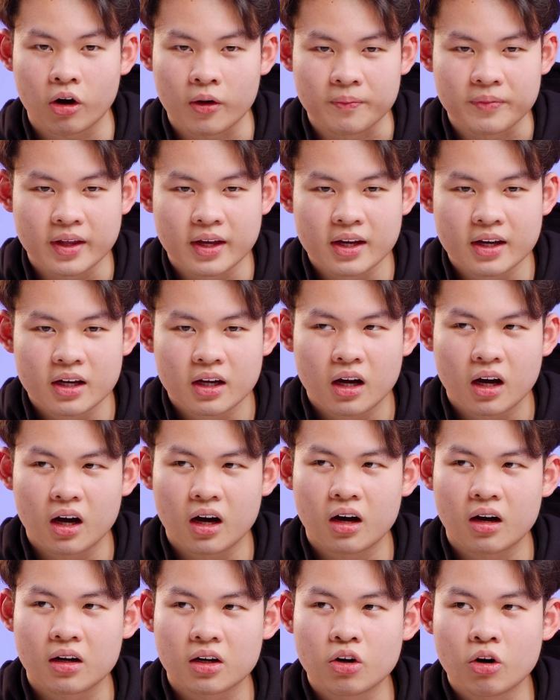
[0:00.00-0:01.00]
thôi
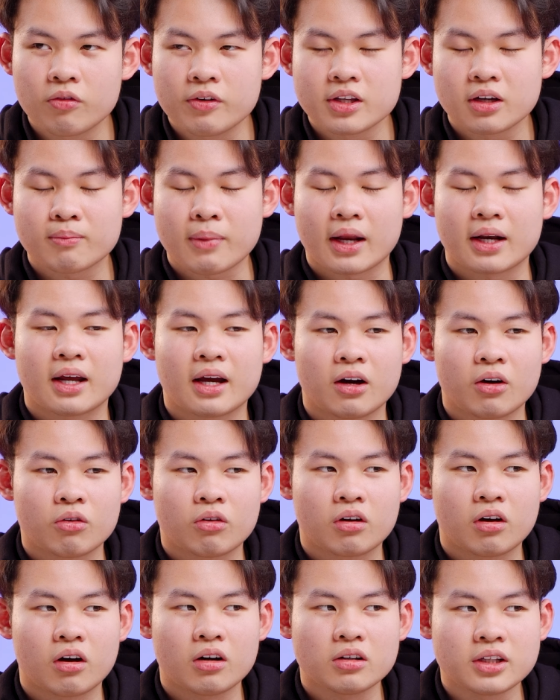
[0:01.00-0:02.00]
à, Đối với những bạn nào
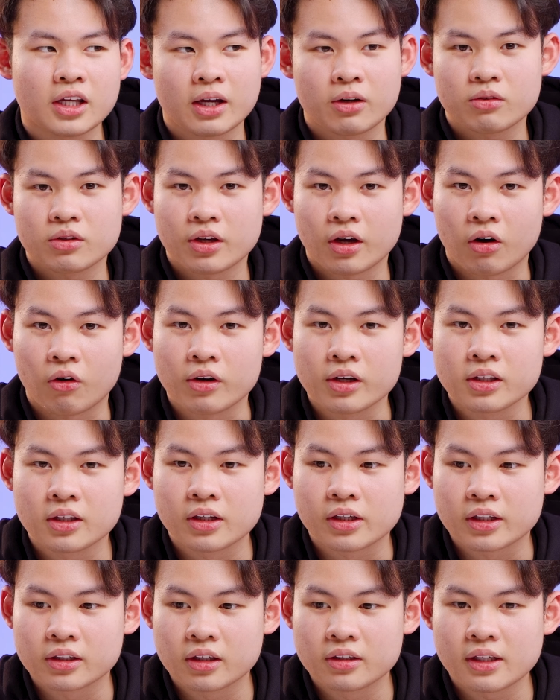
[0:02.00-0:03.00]
có theo dõi
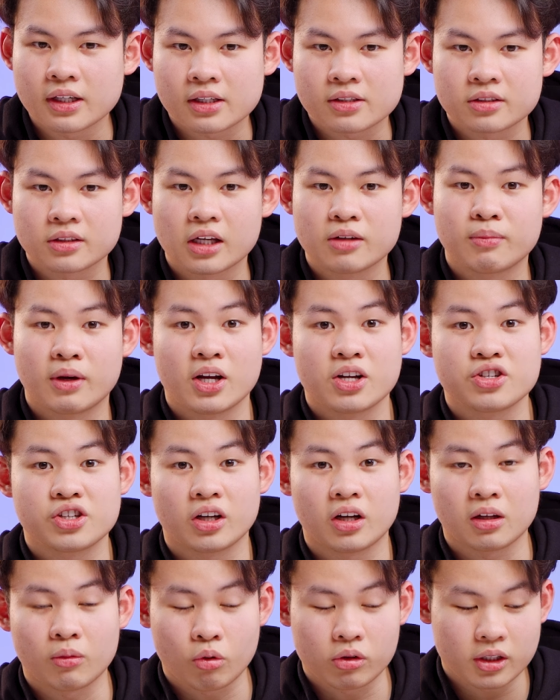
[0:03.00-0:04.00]
thì cái tính năng State Manager
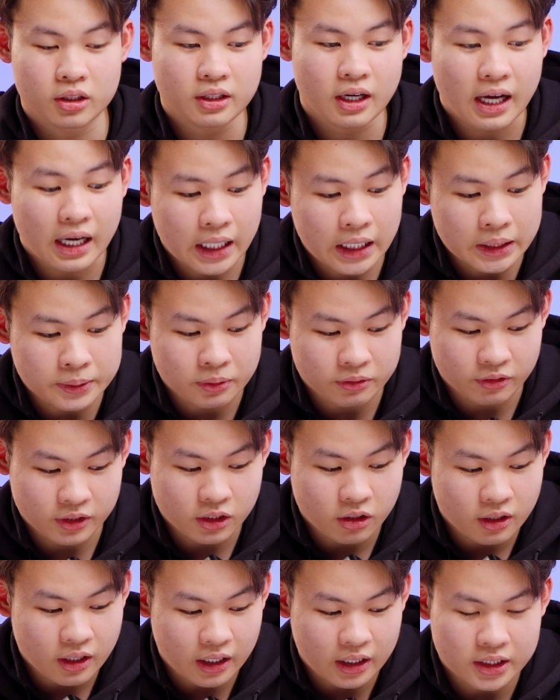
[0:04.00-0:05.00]
một cái tính năng mà phải
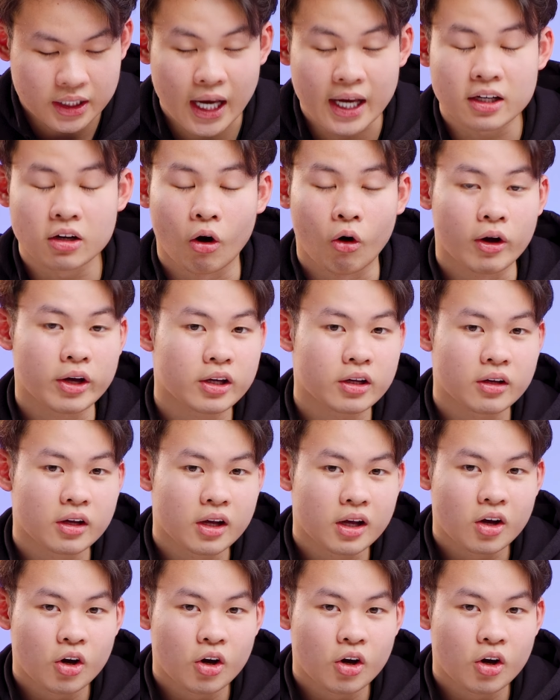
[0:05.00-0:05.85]
nói là thay đổi